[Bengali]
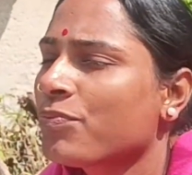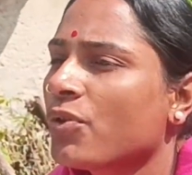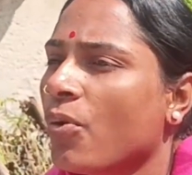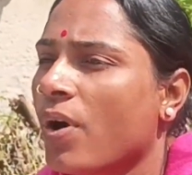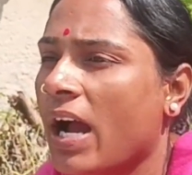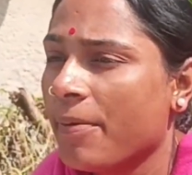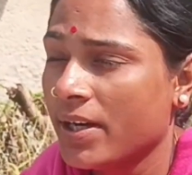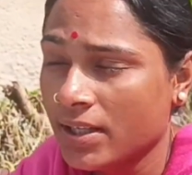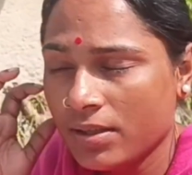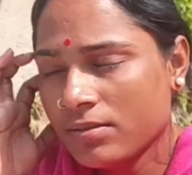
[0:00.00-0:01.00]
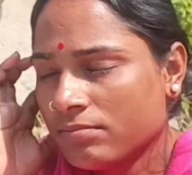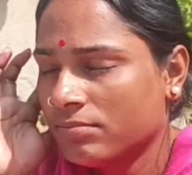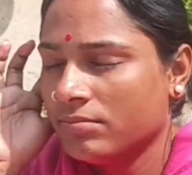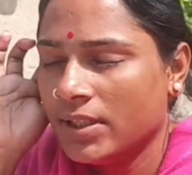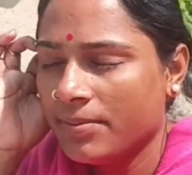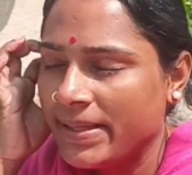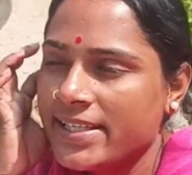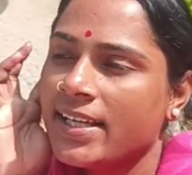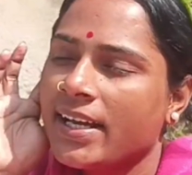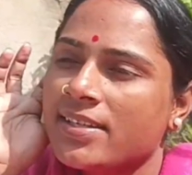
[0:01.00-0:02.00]
তো হাওয়াটা মানে
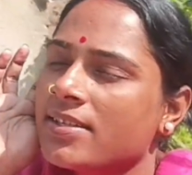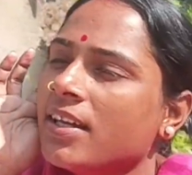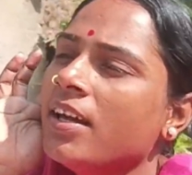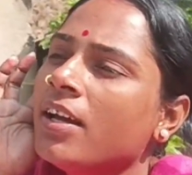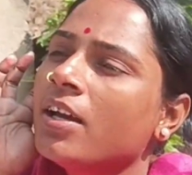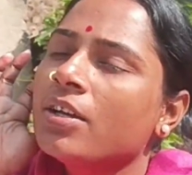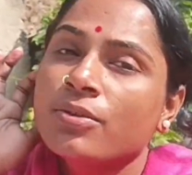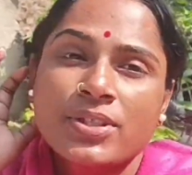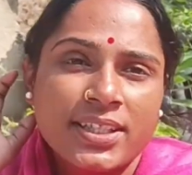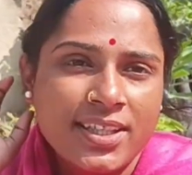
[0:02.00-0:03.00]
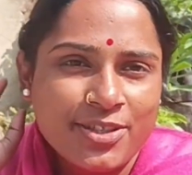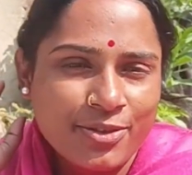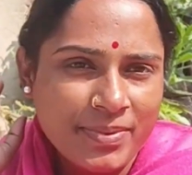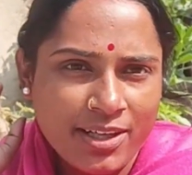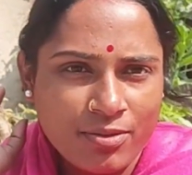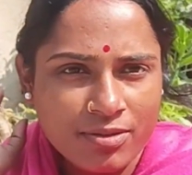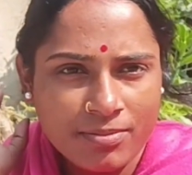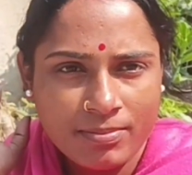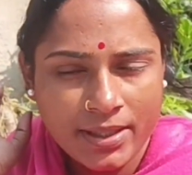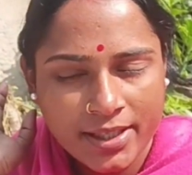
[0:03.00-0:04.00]
বেশি আসছে তো শীতের সময় কোনো
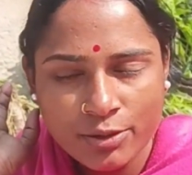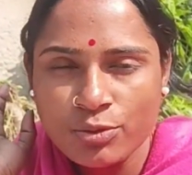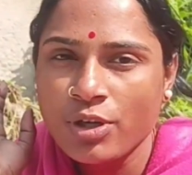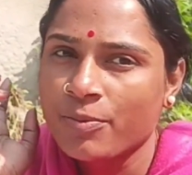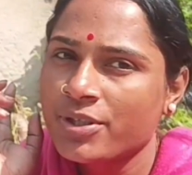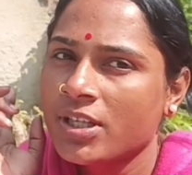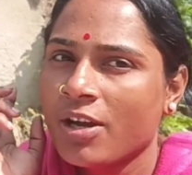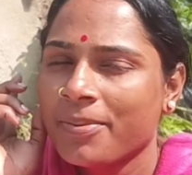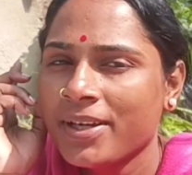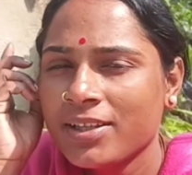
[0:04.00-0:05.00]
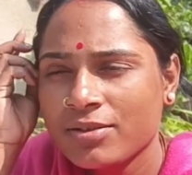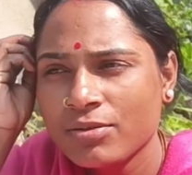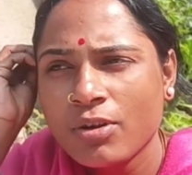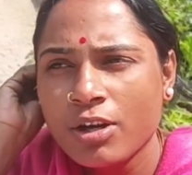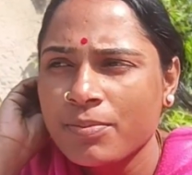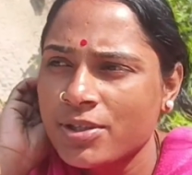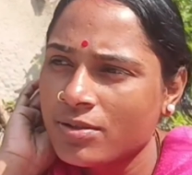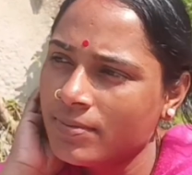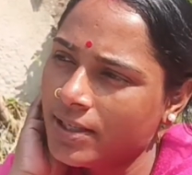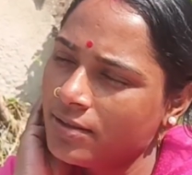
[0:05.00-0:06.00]
মানে একটু সমস্যা হবে কিন্তু গরমের
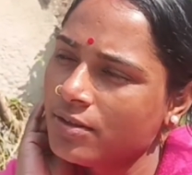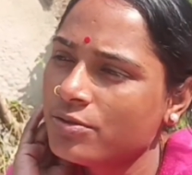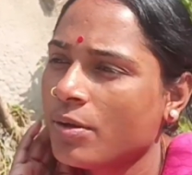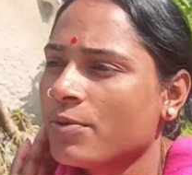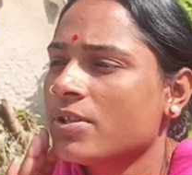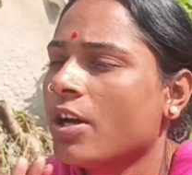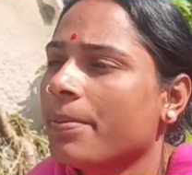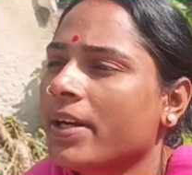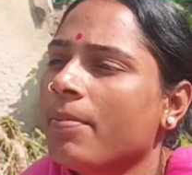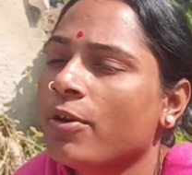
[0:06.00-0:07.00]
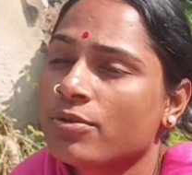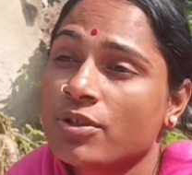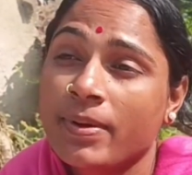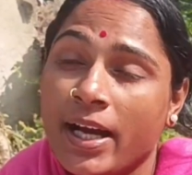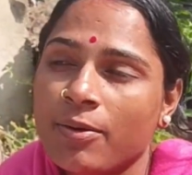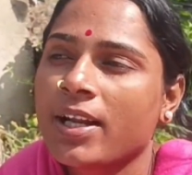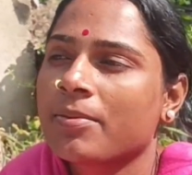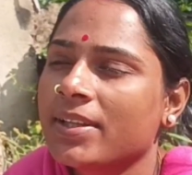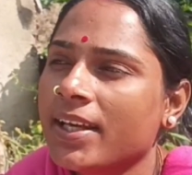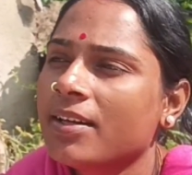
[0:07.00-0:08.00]
সময় তো সমস্যা হবে না বরঞ্চ ভালো
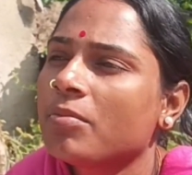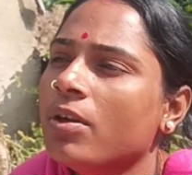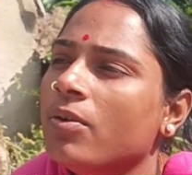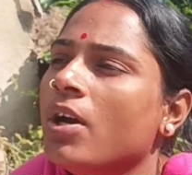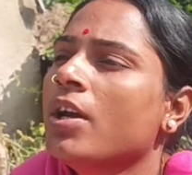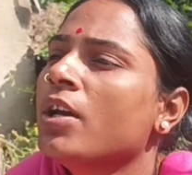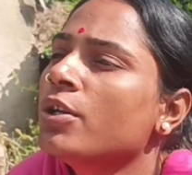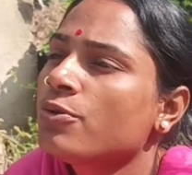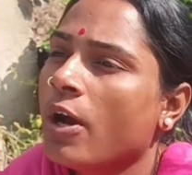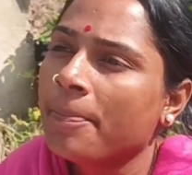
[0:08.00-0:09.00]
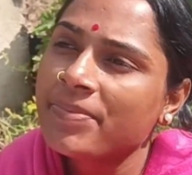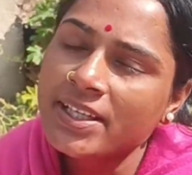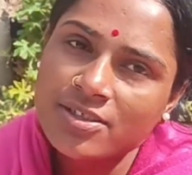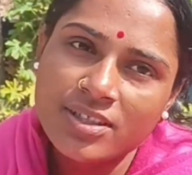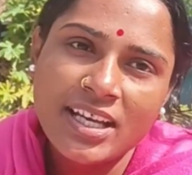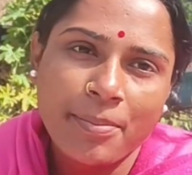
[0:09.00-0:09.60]
লাগবে তাই না বলো সব দিক যদি